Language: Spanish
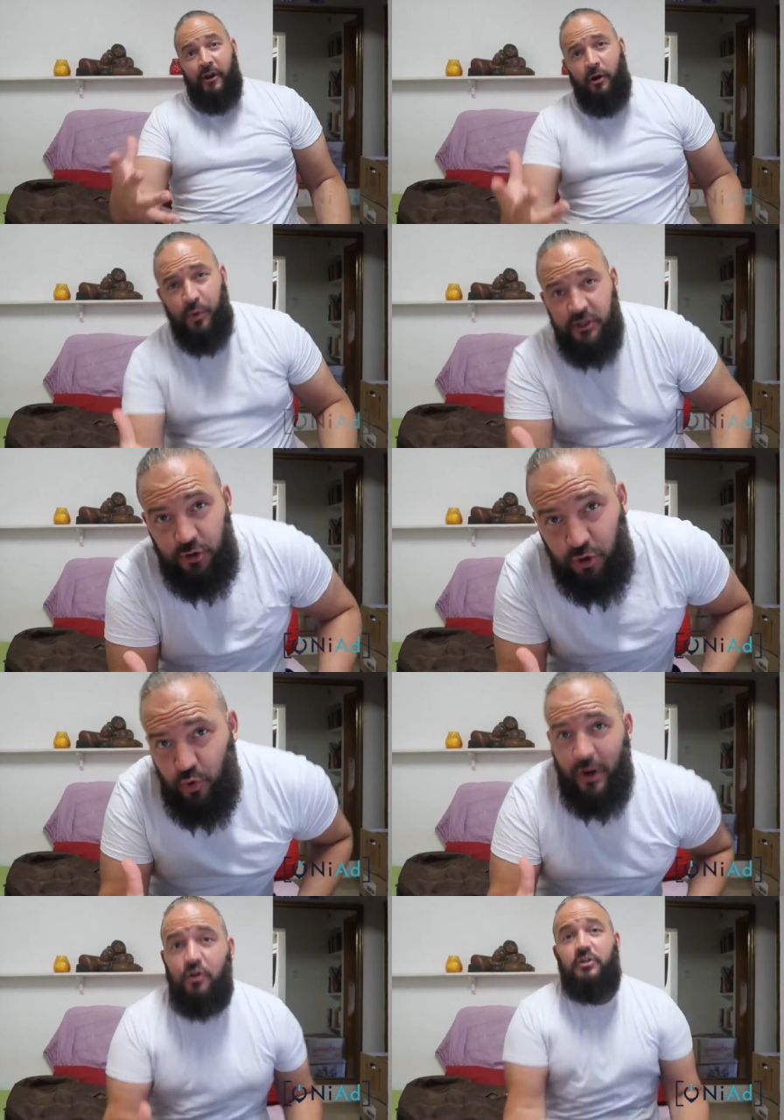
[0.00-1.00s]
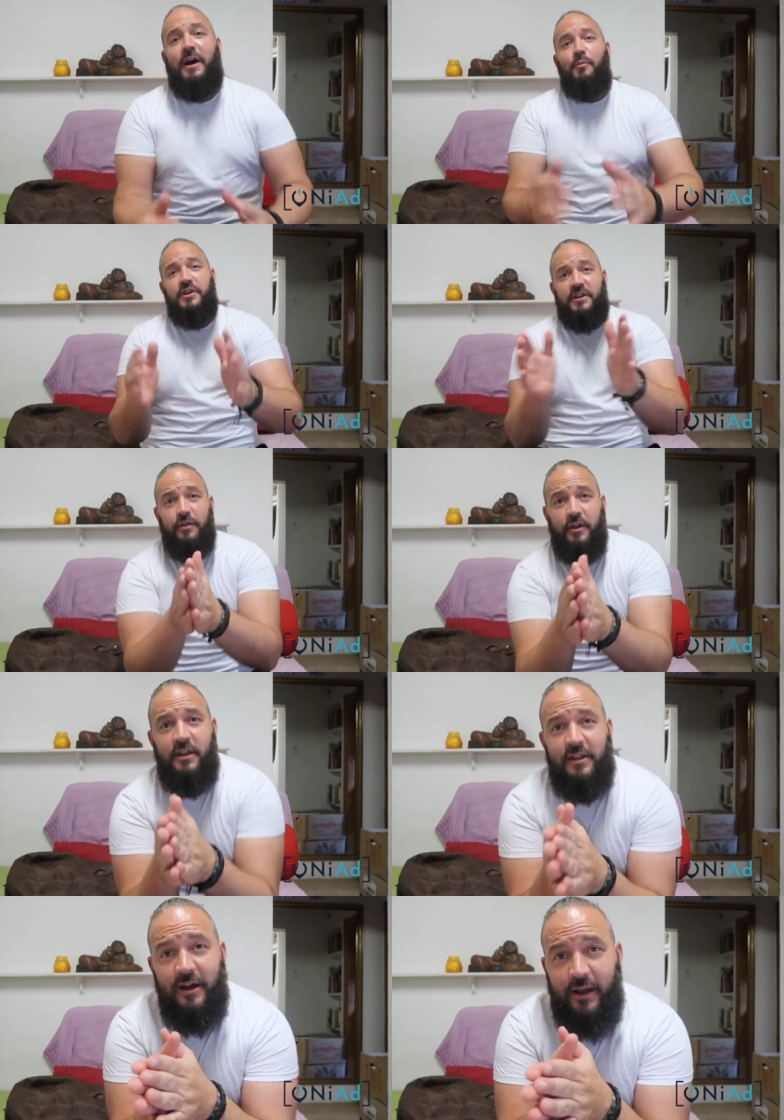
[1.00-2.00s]
Bueno, pues esto es una cosa muy
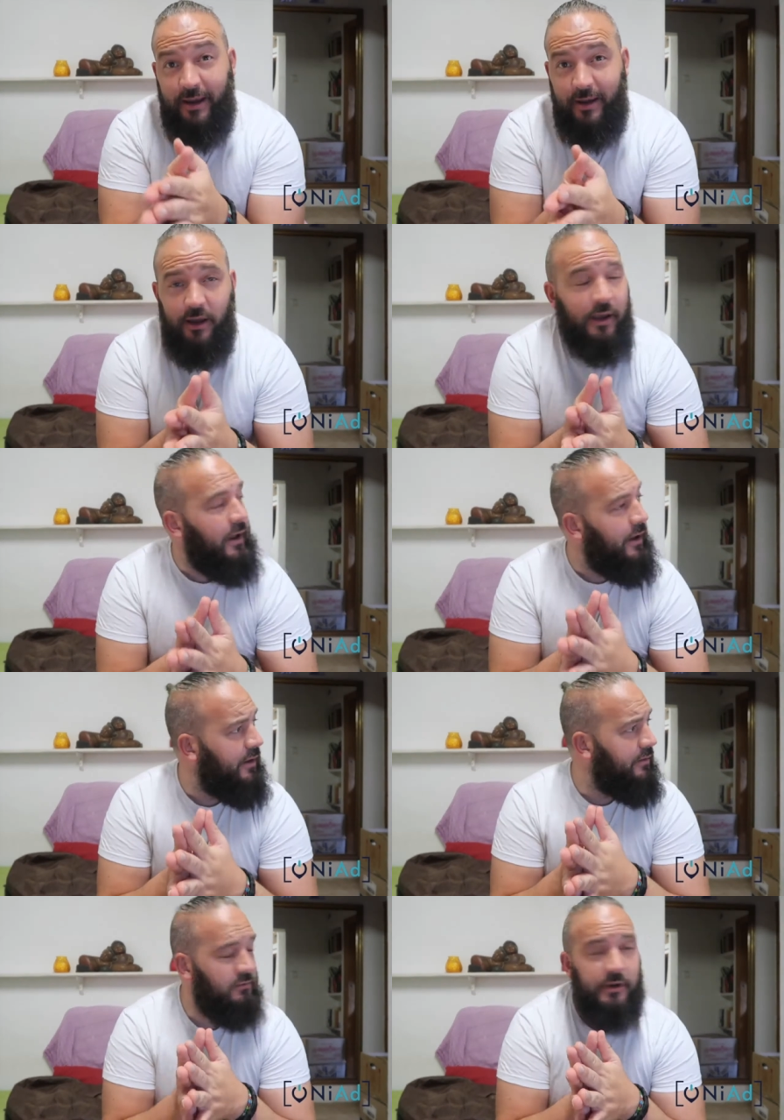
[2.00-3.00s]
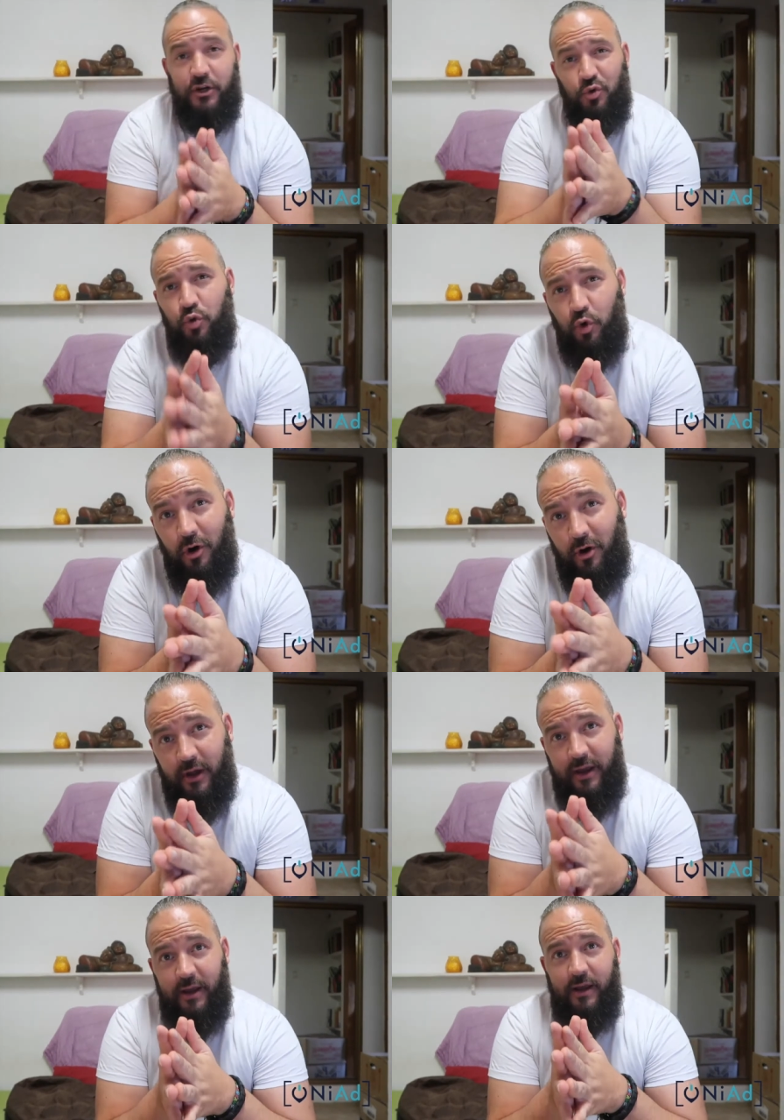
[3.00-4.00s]
sencillita que es un truco
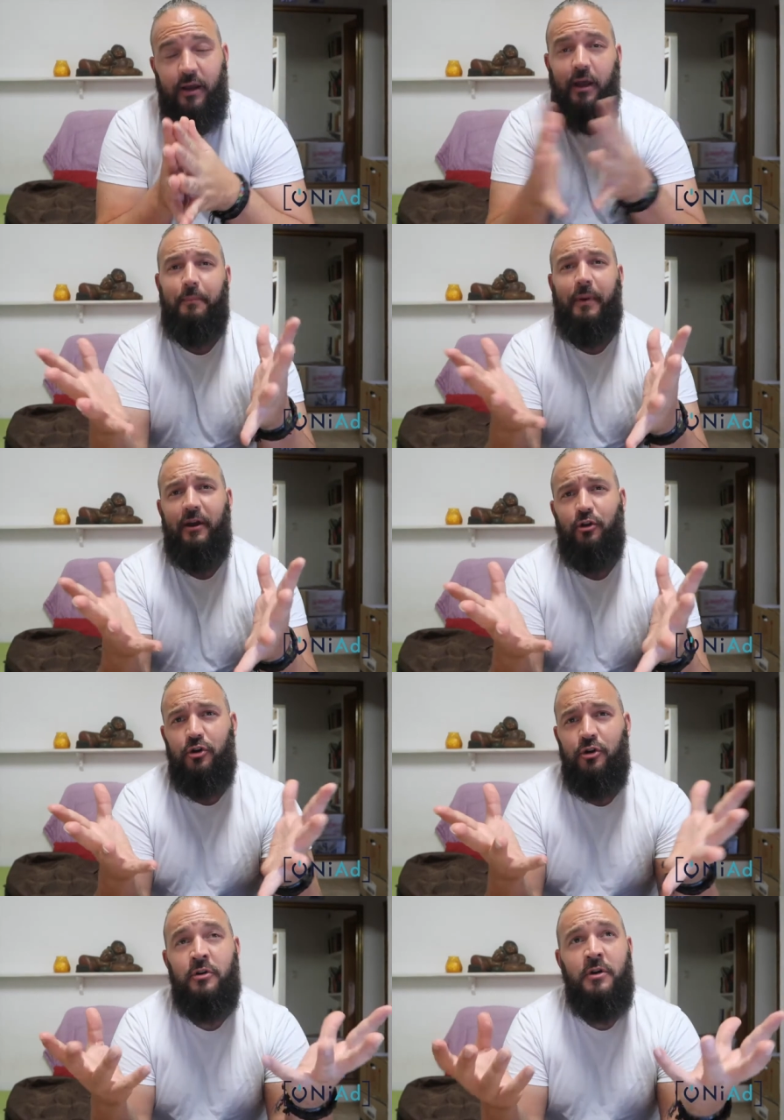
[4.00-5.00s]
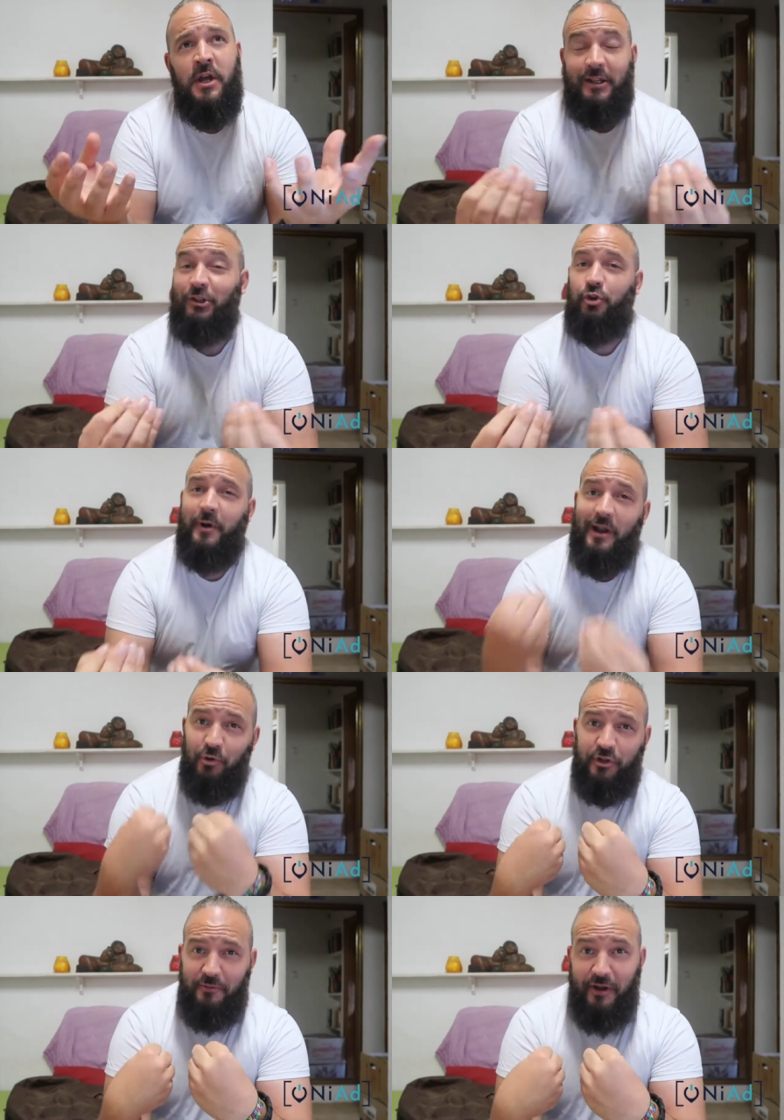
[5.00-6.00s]
que, empleo yo tanto para
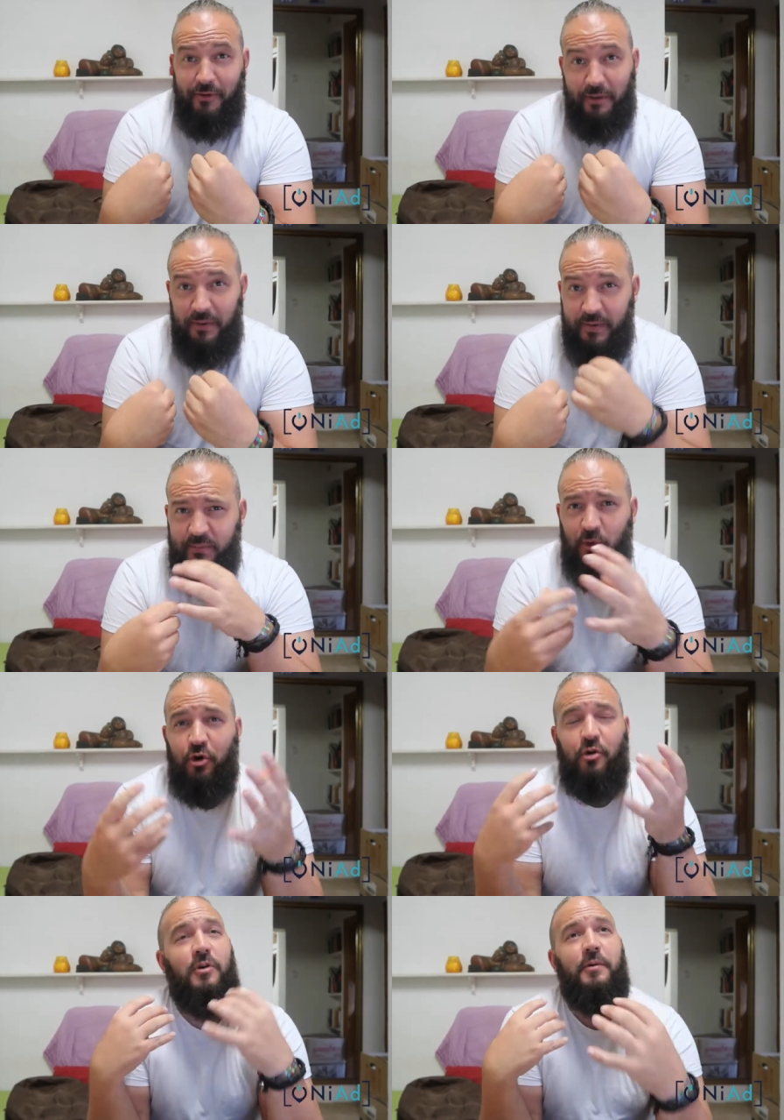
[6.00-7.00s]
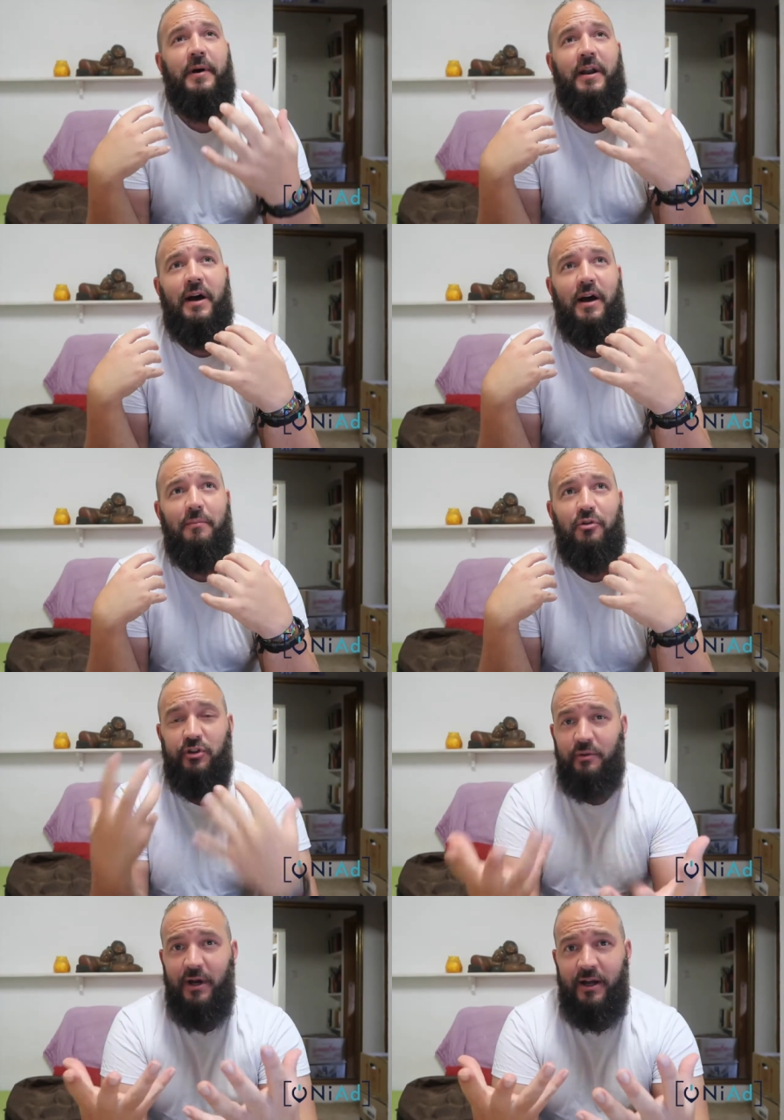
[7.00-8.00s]
motivarme a mí mismo como para
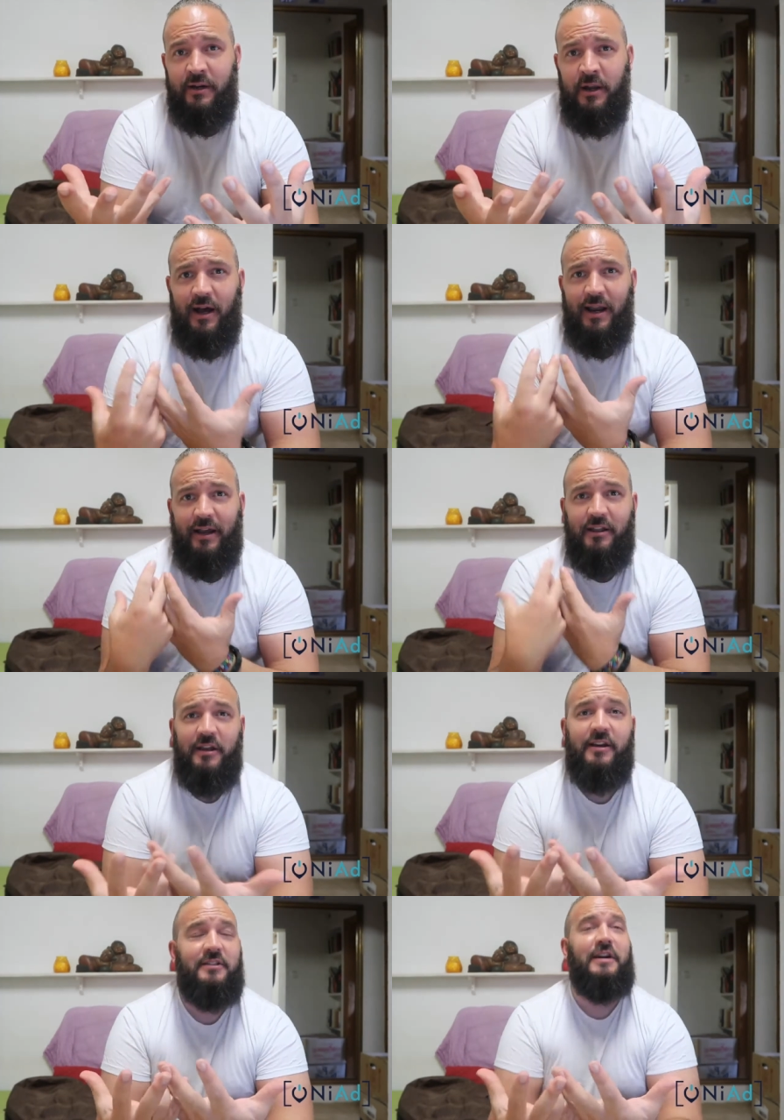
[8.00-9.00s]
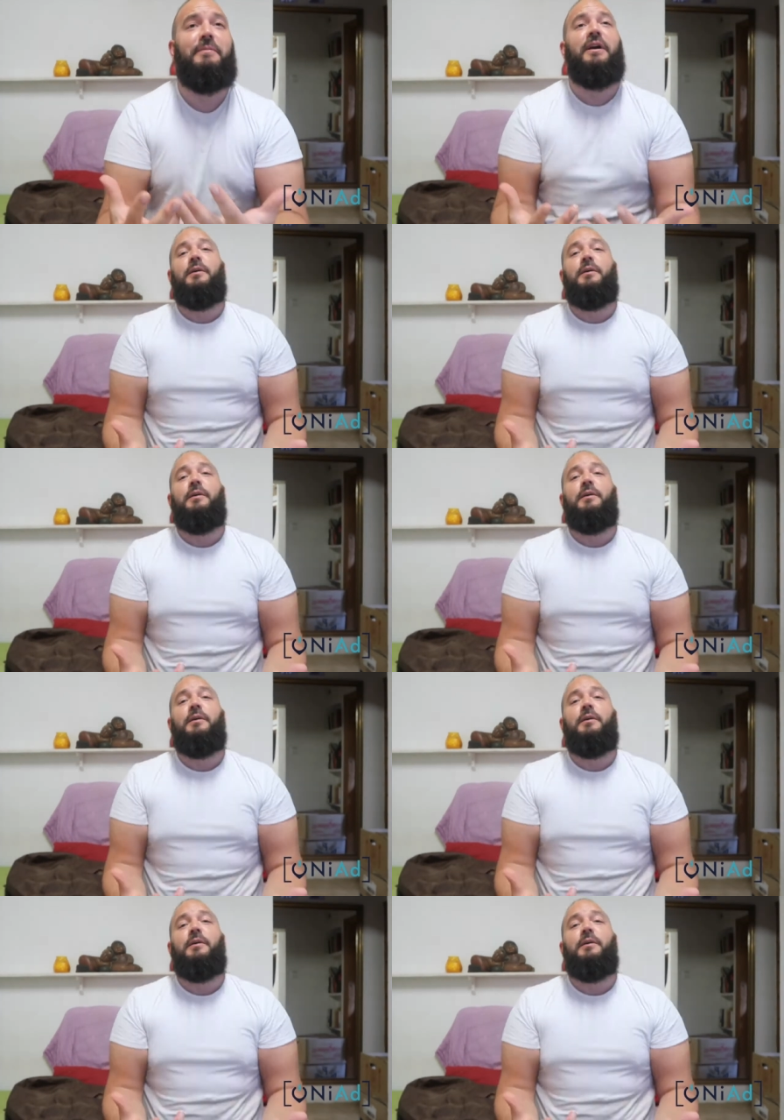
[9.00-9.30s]
motivar a la gente que está en mi